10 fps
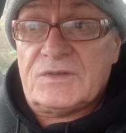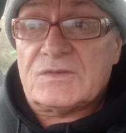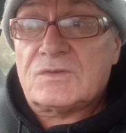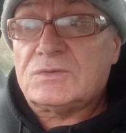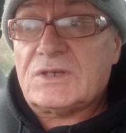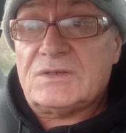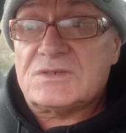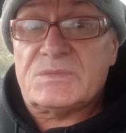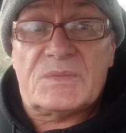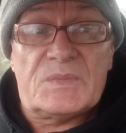więc tutaj
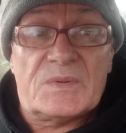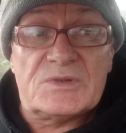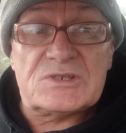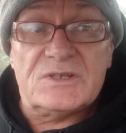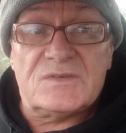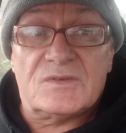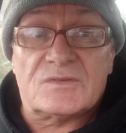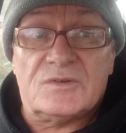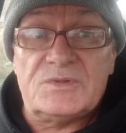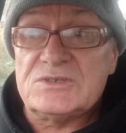trzeba by pomyśleć, co
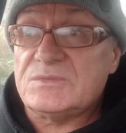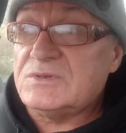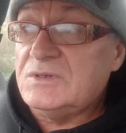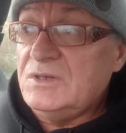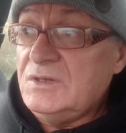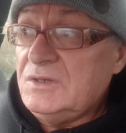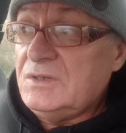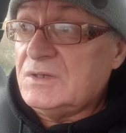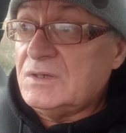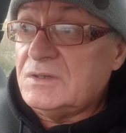zrobić, żeby
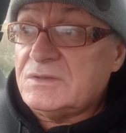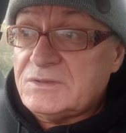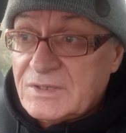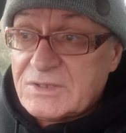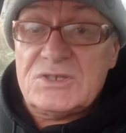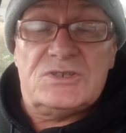na tej